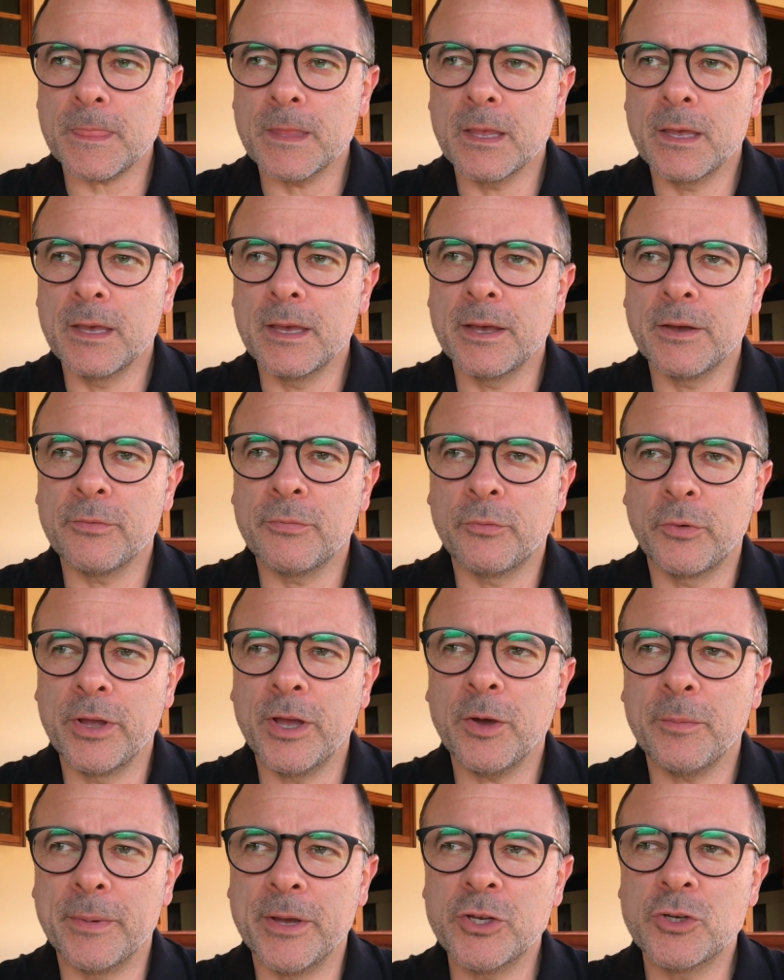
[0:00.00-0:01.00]
é, foi
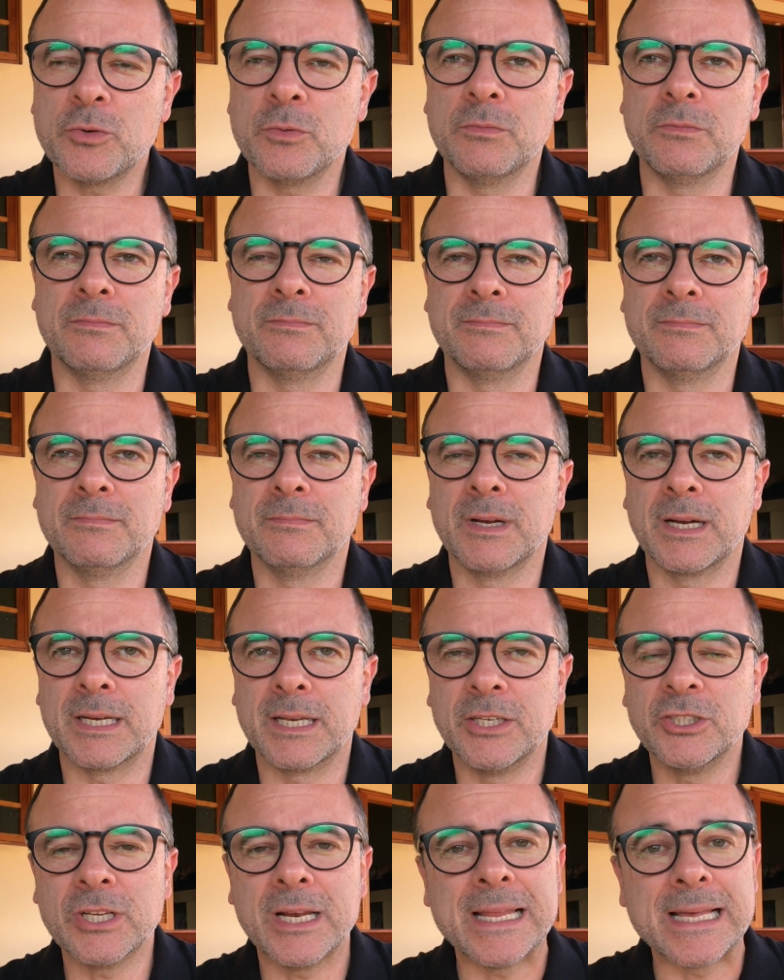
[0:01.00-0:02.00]
realmente um, uma
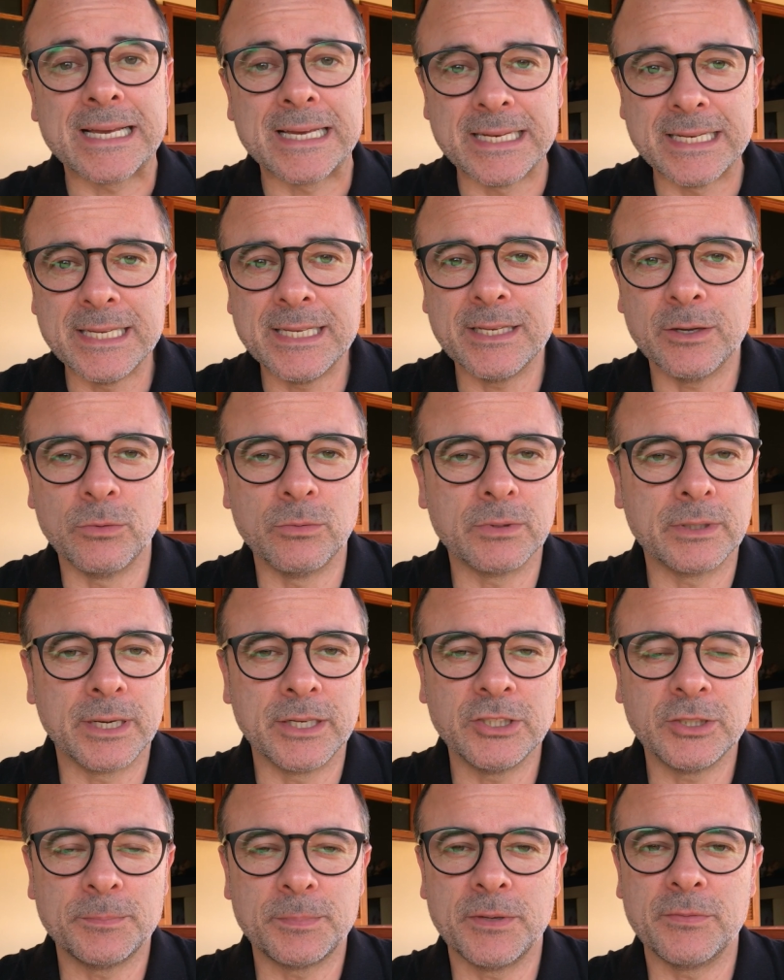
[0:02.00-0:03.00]
grande alegria, um
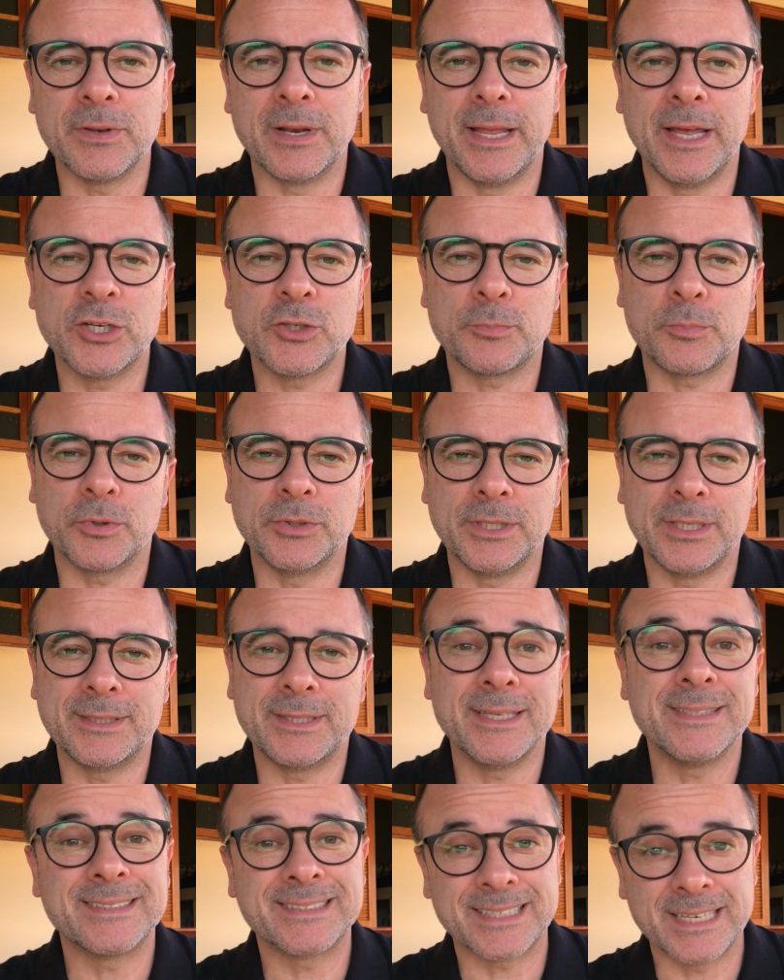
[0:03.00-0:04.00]
grande privilégio poder
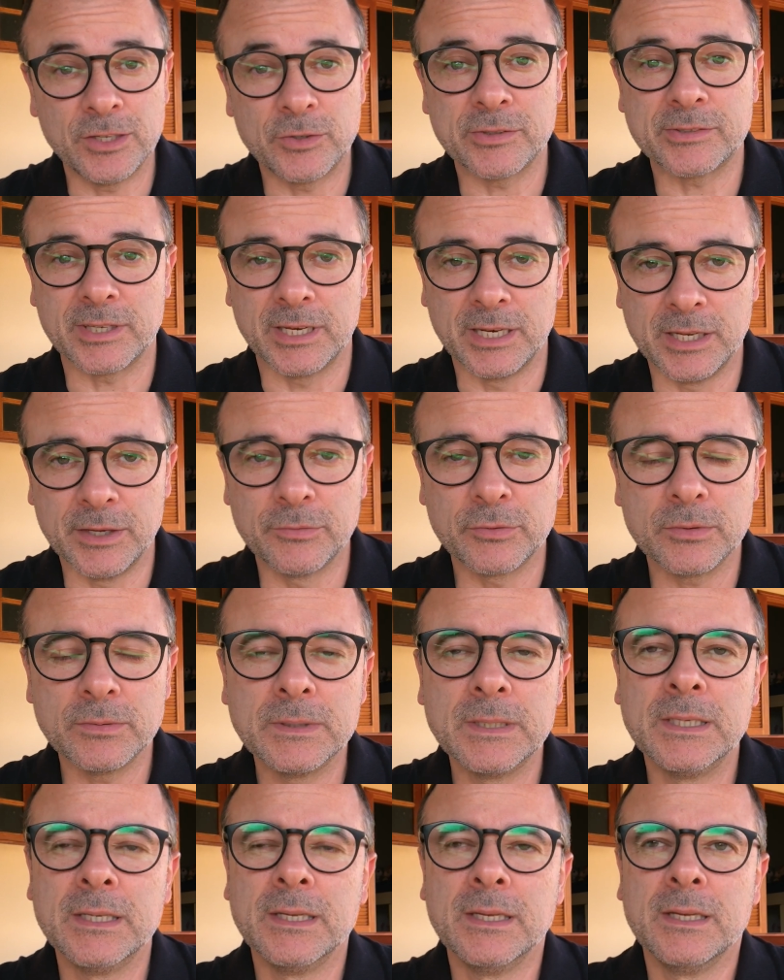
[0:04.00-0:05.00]
ter escrito esse livro
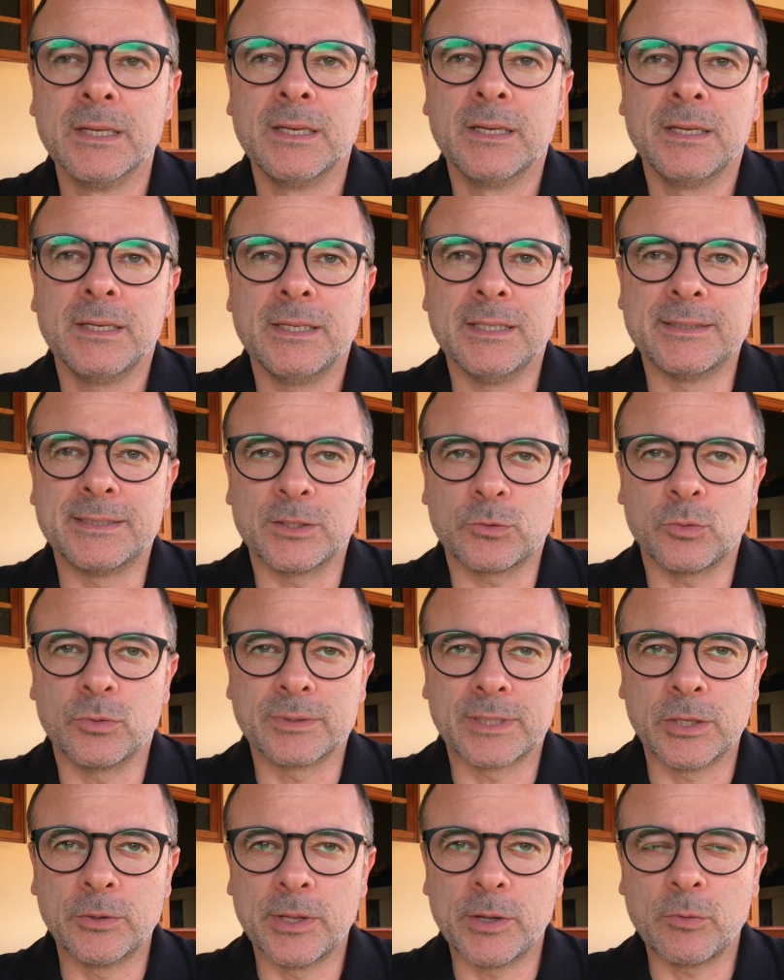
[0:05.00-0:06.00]
e ter
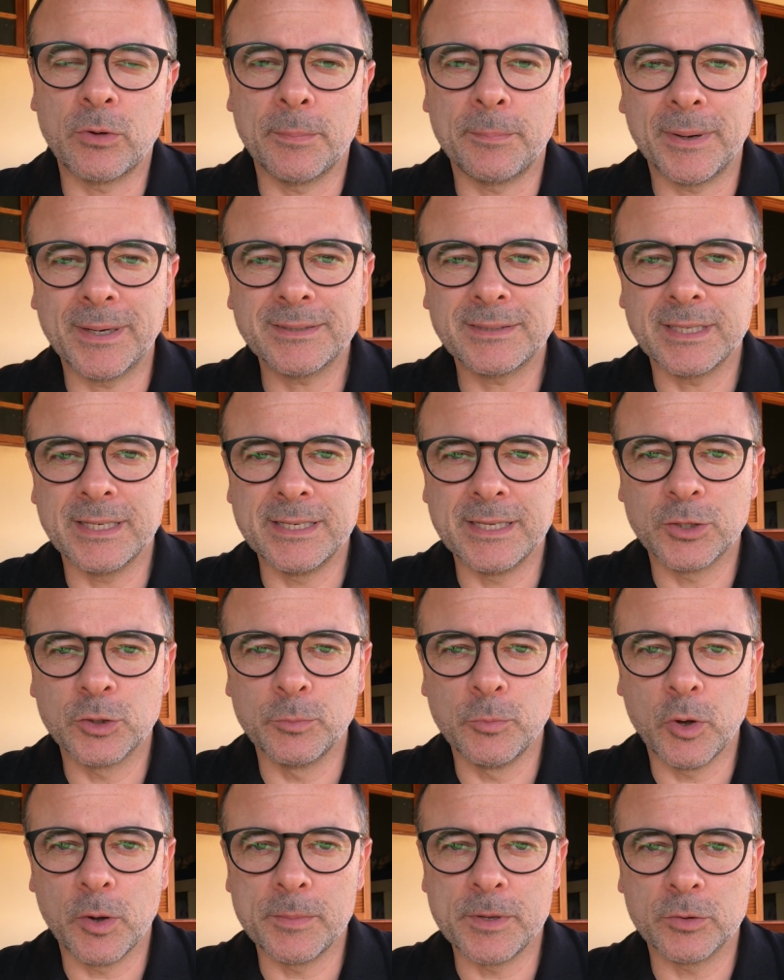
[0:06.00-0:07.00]
contado aí com a parceria
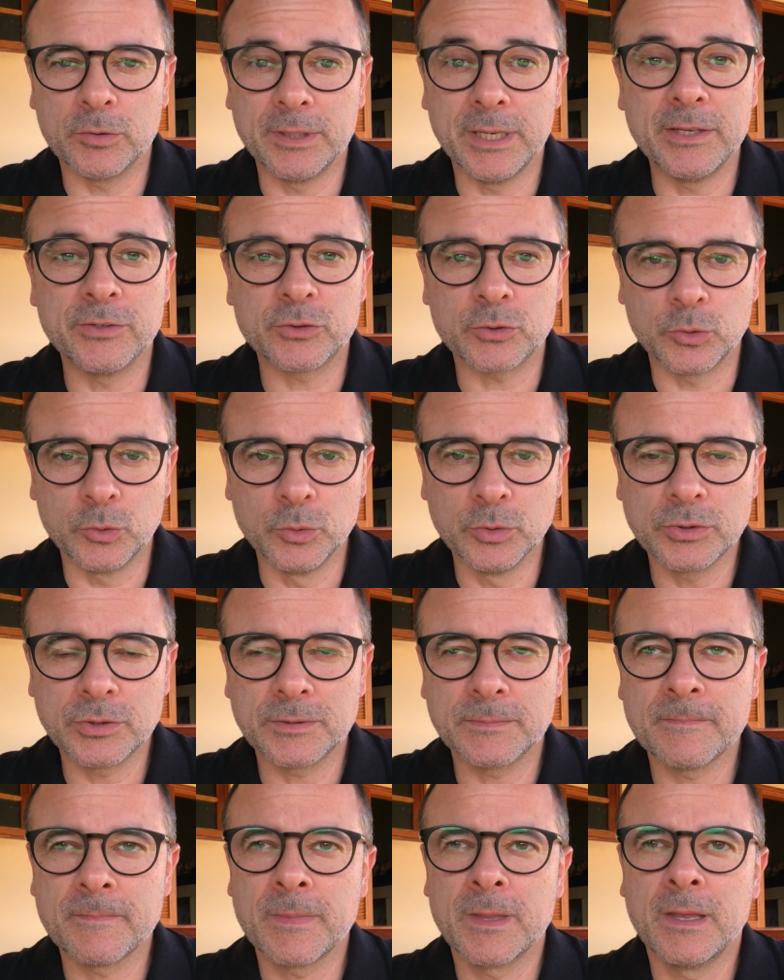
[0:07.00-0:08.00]
do meu amigo Denis
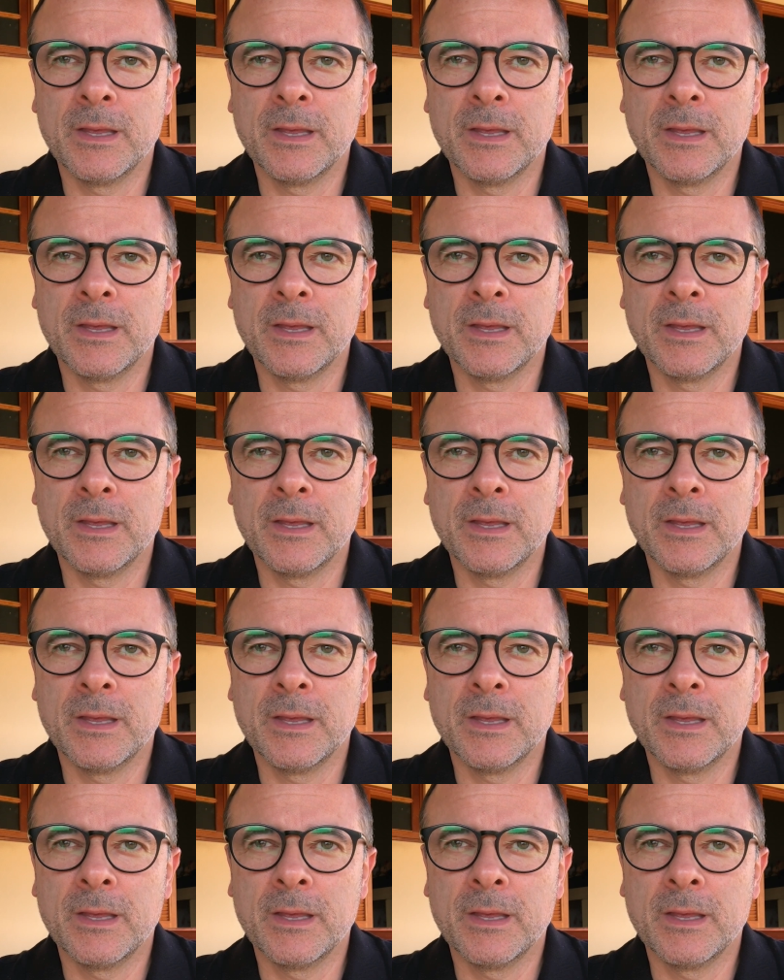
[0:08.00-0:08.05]
Cruz.